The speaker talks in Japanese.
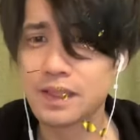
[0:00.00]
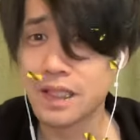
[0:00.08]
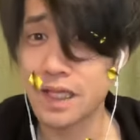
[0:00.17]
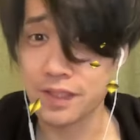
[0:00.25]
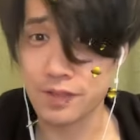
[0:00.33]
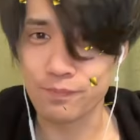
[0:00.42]

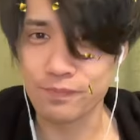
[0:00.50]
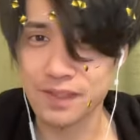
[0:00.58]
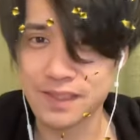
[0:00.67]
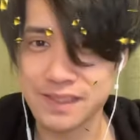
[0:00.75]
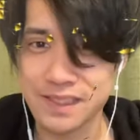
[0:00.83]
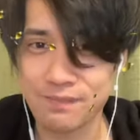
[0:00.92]
はい、今日も
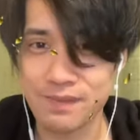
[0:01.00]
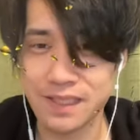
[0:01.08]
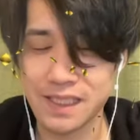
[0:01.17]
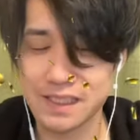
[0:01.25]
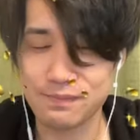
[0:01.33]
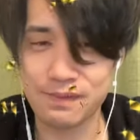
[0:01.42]
課金
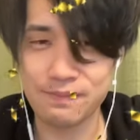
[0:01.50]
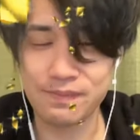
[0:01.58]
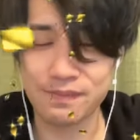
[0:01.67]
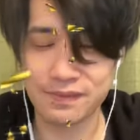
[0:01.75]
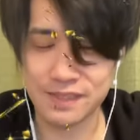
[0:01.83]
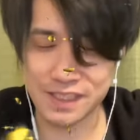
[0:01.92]
サーバー居
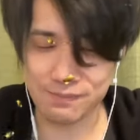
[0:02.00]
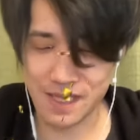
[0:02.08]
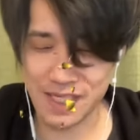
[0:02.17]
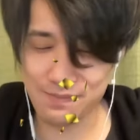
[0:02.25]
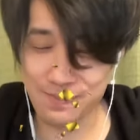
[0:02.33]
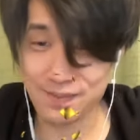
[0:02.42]
柴
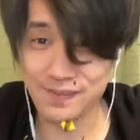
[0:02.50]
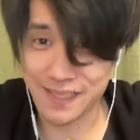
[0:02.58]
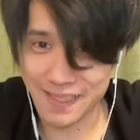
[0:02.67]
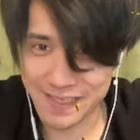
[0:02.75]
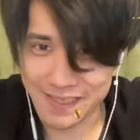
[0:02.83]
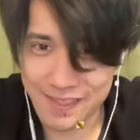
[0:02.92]
芝居の丸
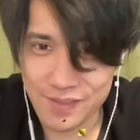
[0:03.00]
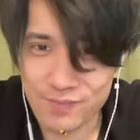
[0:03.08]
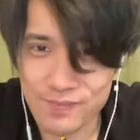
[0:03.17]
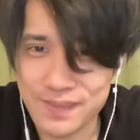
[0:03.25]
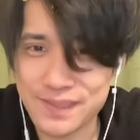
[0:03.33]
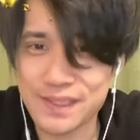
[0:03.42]
やっていきたいと
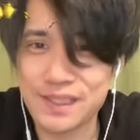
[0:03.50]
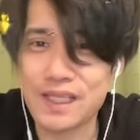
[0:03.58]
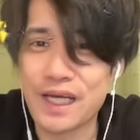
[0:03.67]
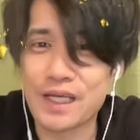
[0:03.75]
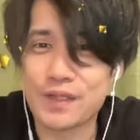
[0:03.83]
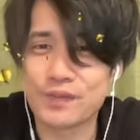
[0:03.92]
思います。
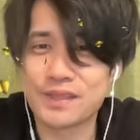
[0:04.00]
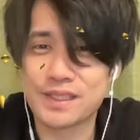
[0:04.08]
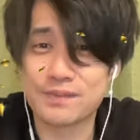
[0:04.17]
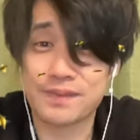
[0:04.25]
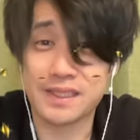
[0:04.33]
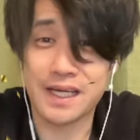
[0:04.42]
はい、今日
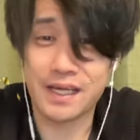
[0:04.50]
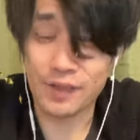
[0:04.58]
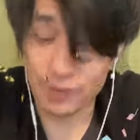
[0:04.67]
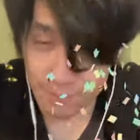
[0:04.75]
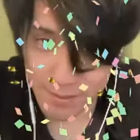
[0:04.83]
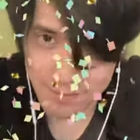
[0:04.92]
誕生日の方、
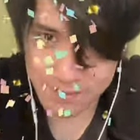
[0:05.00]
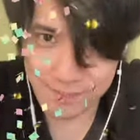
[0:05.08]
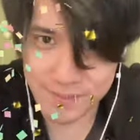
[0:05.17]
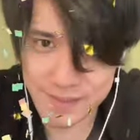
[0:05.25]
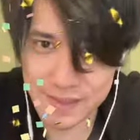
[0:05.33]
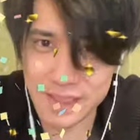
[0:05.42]
おめでとうご
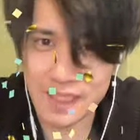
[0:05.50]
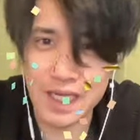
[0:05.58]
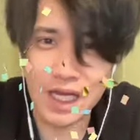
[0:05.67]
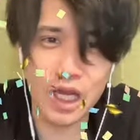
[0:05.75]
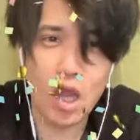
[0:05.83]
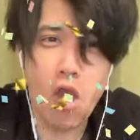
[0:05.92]
ざいます。は
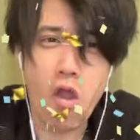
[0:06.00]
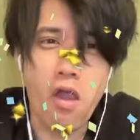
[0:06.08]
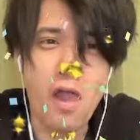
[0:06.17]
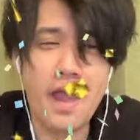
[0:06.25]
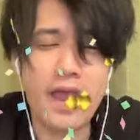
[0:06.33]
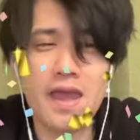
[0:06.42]
い。
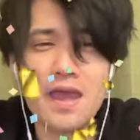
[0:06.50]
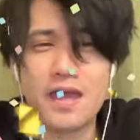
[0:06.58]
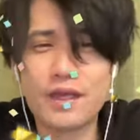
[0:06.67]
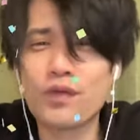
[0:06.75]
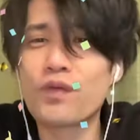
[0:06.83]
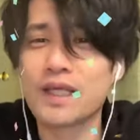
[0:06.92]

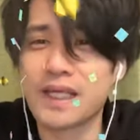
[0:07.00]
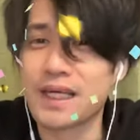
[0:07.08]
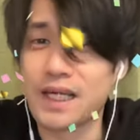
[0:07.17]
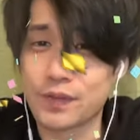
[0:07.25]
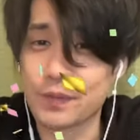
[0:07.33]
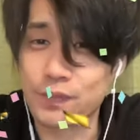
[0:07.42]
えー、今日は
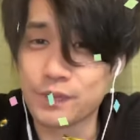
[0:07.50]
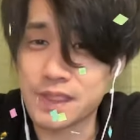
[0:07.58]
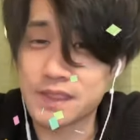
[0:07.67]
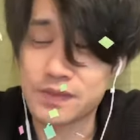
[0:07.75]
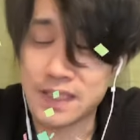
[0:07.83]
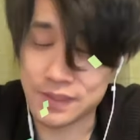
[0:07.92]
ね、あの、
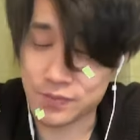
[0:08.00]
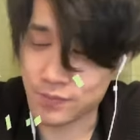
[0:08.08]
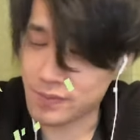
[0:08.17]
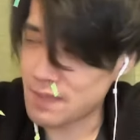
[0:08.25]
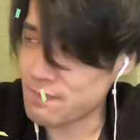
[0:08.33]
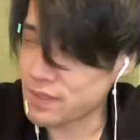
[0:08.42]
クエストダンジョン、
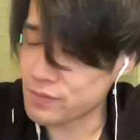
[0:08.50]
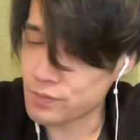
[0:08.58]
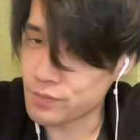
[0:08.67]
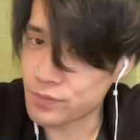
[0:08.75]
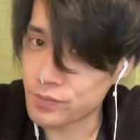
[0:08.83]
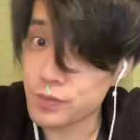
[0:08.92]

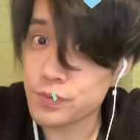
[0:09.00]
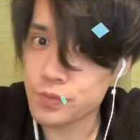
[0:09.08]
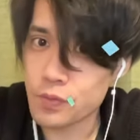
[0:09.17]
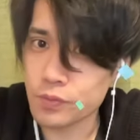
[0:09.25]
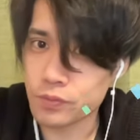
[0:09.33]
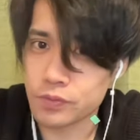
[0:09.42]
レベル
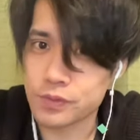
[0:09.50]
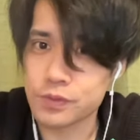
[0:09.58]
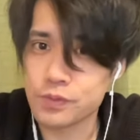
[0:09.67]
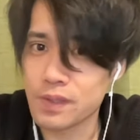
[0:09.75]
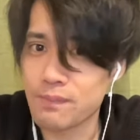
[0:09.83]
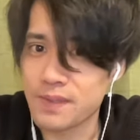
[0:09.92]
14と
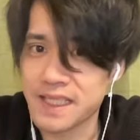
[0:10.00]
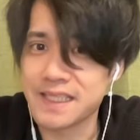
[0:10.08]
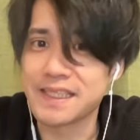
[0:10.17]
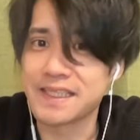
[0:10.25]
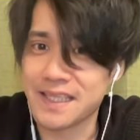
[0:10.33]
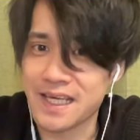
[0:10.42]
15がまだ
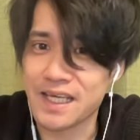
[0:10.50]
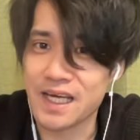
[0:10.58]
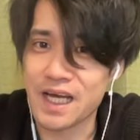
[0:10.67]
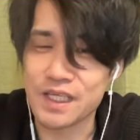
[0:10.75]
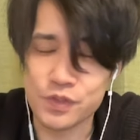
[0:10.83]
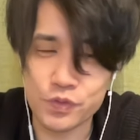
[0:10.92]
あったんで、
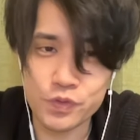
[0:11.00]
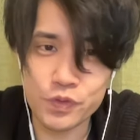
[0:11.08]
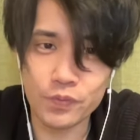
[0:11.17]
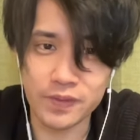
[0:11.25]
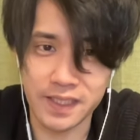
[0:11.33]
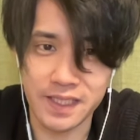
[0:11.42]
はい、
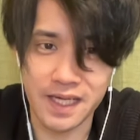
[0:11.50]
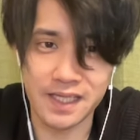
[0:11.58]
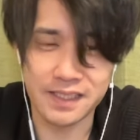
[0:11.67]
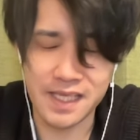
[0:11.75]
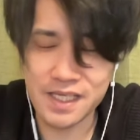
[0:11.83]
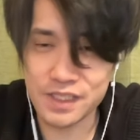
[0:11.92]
14に、は
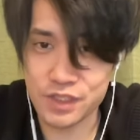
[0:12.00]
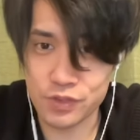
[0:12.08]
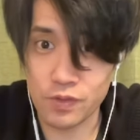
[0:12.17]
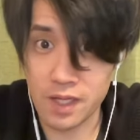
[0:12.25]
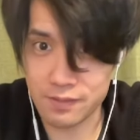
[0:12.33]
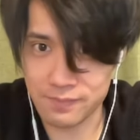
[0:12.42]
い、天
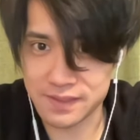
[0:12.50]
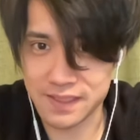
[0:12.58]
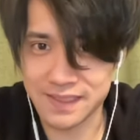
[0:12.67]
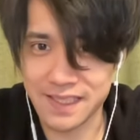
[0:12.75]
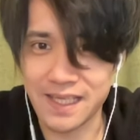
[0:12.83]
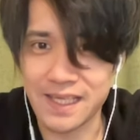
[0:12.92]
使の悪魔
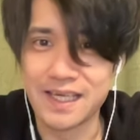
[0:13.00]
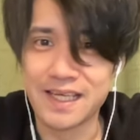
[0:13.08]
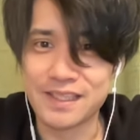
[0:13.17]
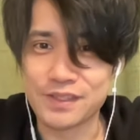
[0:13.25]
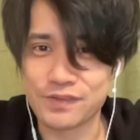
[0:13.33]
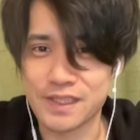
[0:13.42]
使って
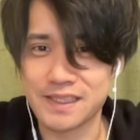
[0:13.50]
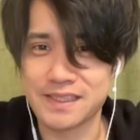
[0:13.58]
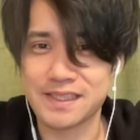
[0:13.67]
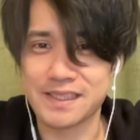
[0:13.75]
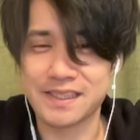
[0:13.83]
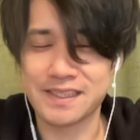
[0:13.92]
挑戦
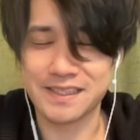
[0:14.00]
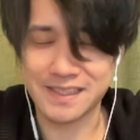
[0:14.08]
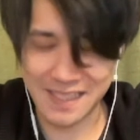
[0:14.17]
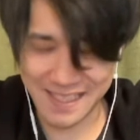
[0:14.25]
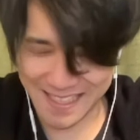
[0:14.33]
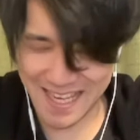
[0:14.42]

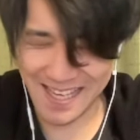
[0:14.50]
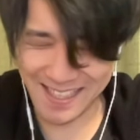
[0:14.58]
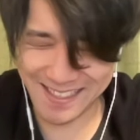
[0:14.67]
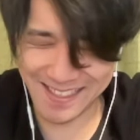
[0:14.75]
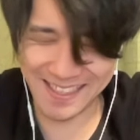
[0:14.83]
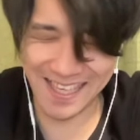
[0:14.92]
して
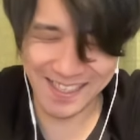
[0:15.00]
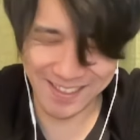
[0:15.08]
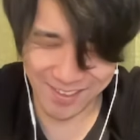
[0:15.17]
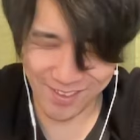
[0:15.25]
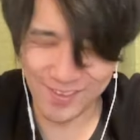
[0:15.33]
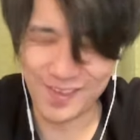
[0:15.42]
いきたい
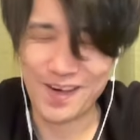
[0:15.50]
と